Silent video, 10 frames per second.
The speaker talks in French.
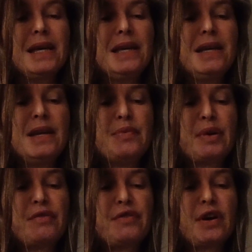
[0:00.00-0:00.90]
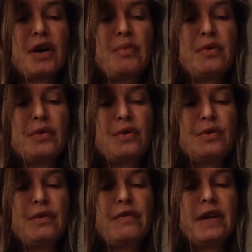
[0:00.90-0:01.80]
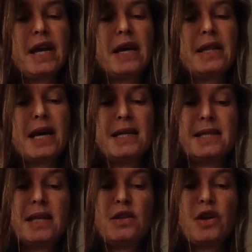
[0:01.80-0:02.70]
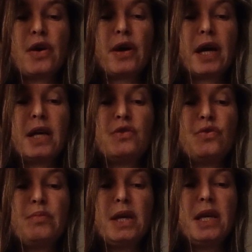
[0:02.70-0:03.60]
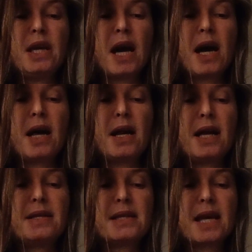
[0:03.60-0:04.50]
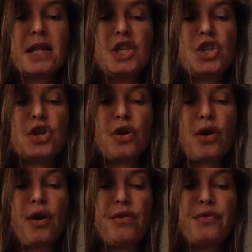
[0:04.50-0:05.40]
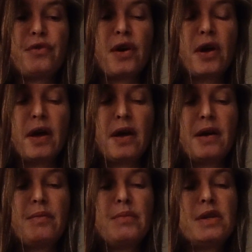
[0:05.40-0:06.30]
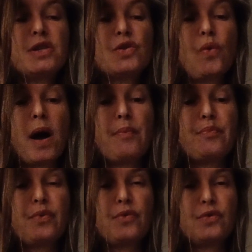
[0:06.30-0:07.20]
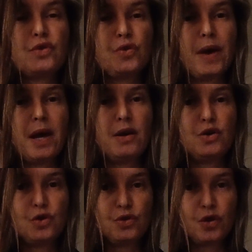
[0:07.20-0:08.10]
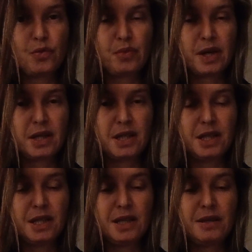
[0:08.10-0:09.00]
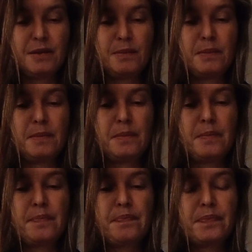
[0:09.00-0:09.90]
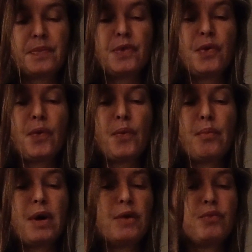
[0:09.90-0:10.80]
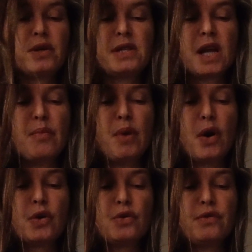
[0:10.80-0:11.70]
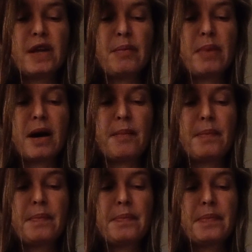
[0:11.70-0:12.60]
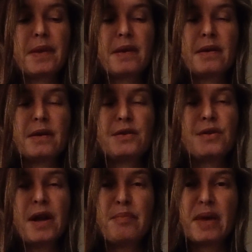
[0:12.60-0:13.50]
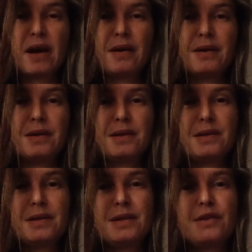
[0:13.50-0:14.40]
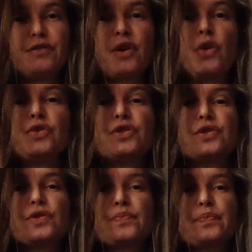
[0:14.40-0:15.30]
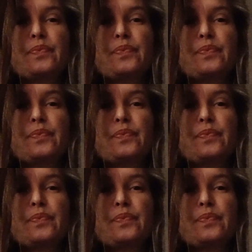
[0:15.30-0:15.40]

Il est préférable que tu viennes à 7h30 à la l'Askanischer Hof, mais sois ponctuel, je t'en prie. Non, mademoiselle Bloch ne vient pas. Je l'aime bien. Franz.